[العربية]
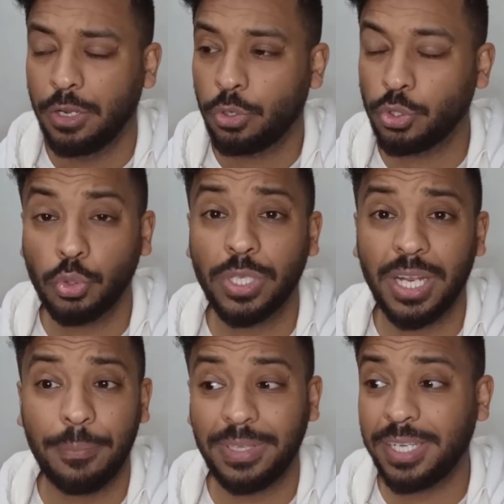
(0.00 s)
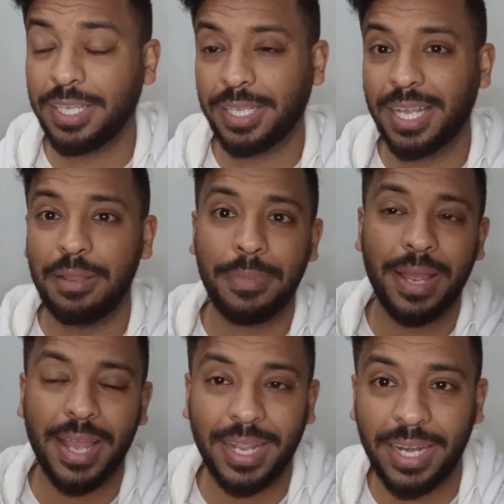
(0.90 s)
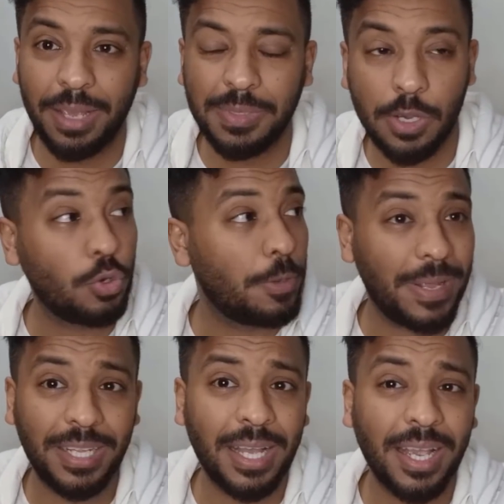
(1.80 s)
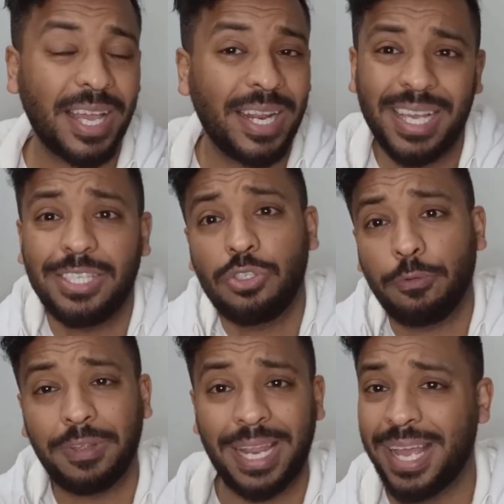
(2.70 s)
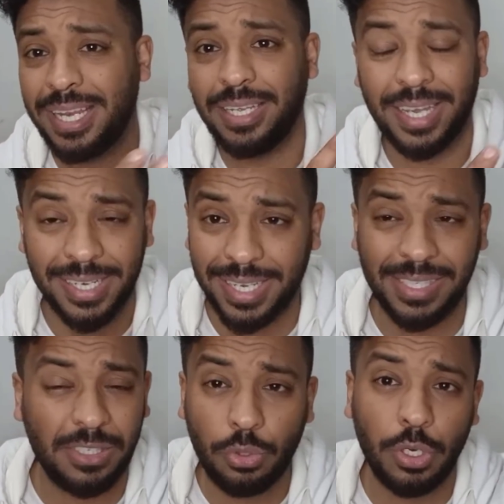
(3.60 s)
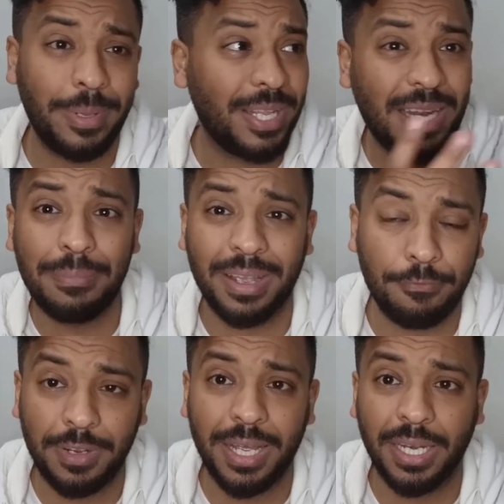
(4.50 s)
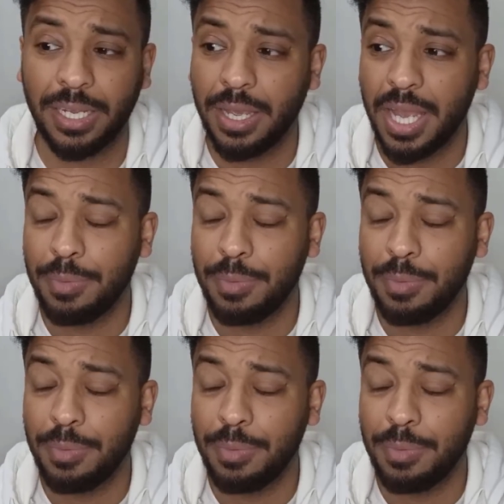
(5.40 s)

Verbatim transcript: خصوصا لما تيجي تتكلم معايا عن لعيب زي كوليبالي ده كان عزه في الاهلي يعني عز كوليبالي ده لما كان في الاهلي